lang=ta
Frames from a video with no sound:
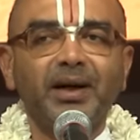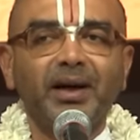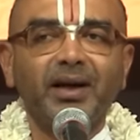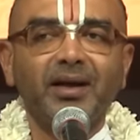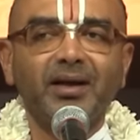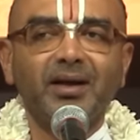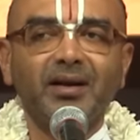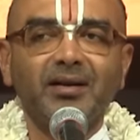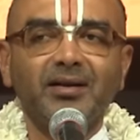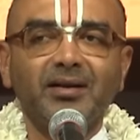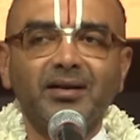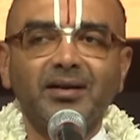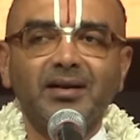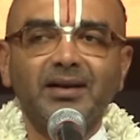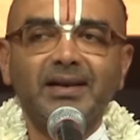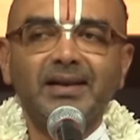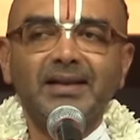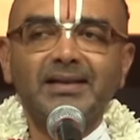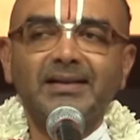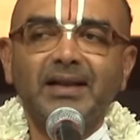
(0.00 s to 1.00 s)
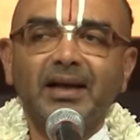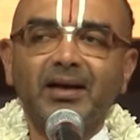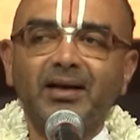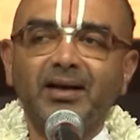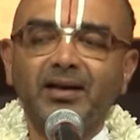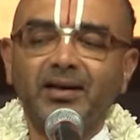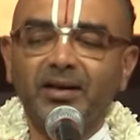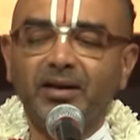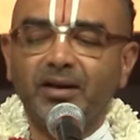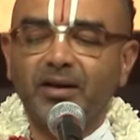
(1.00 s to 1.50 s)
கிடைக்கிறது
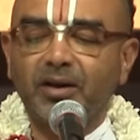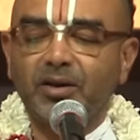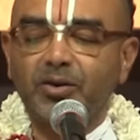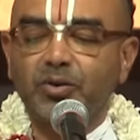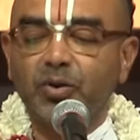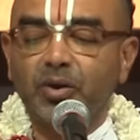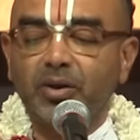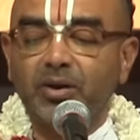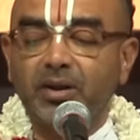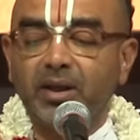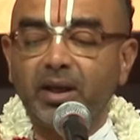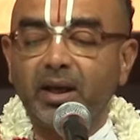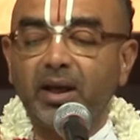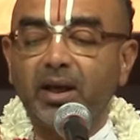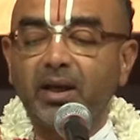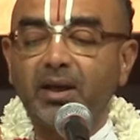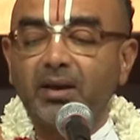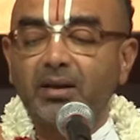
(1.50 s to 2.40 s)
தங்கிட்ட இருக்கிற சொத்தே